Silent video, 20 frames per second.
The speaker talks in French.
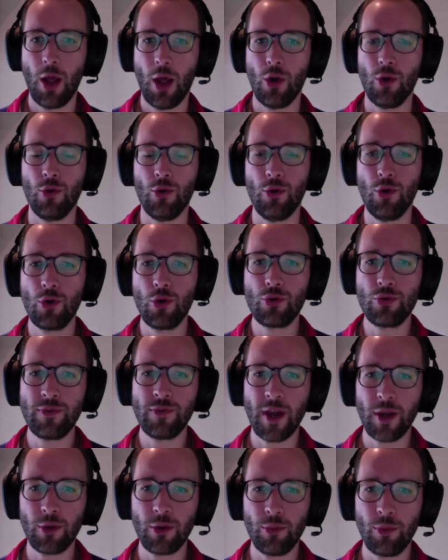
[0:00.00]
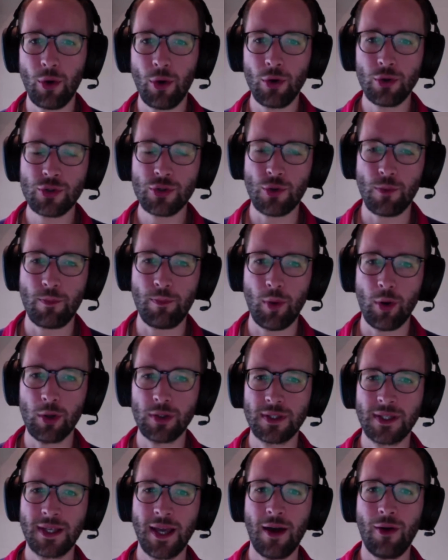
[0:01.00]
Le gouvernement se
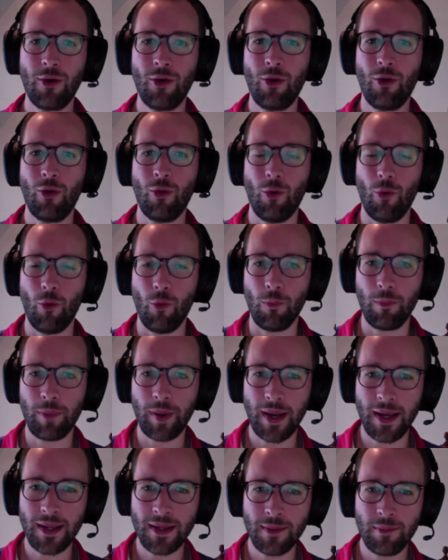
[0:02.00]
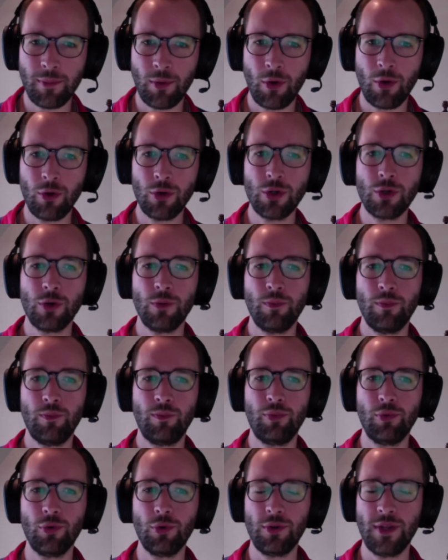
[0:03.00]
porte garant auprès des banques
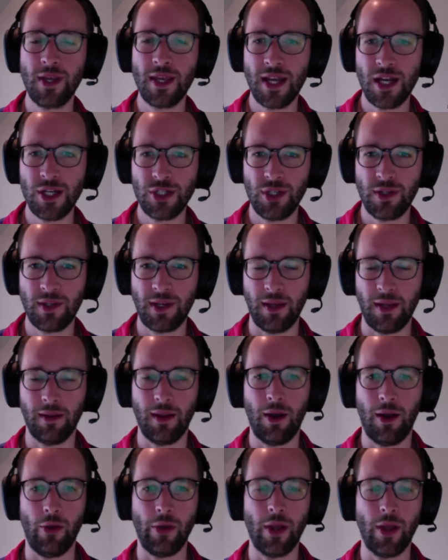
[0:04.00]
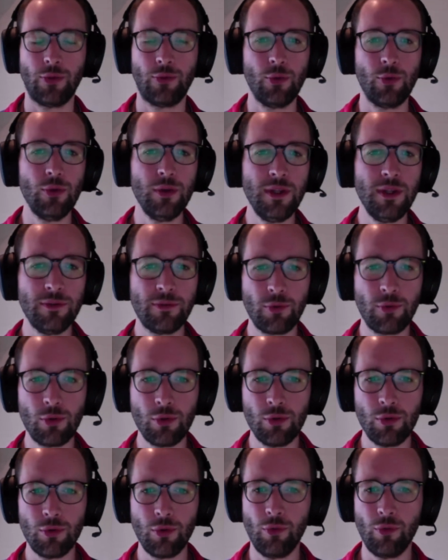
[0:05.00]
pour le décalage des traites. Alors il y a deux
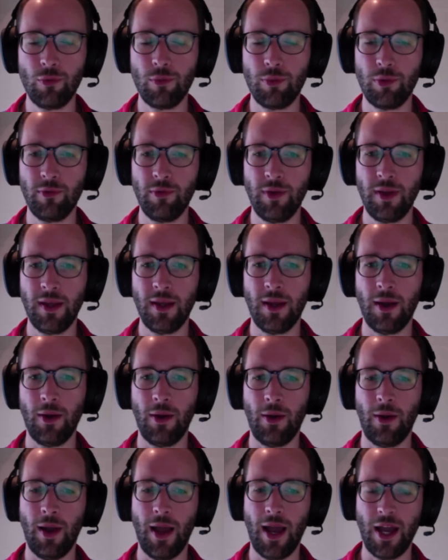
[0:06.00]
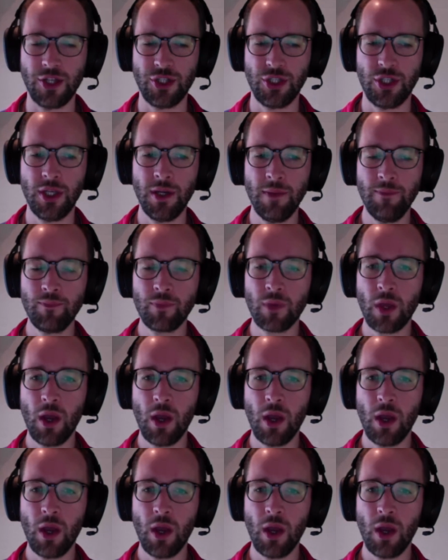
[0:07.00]
niveaux où vous pouvez euh, agir.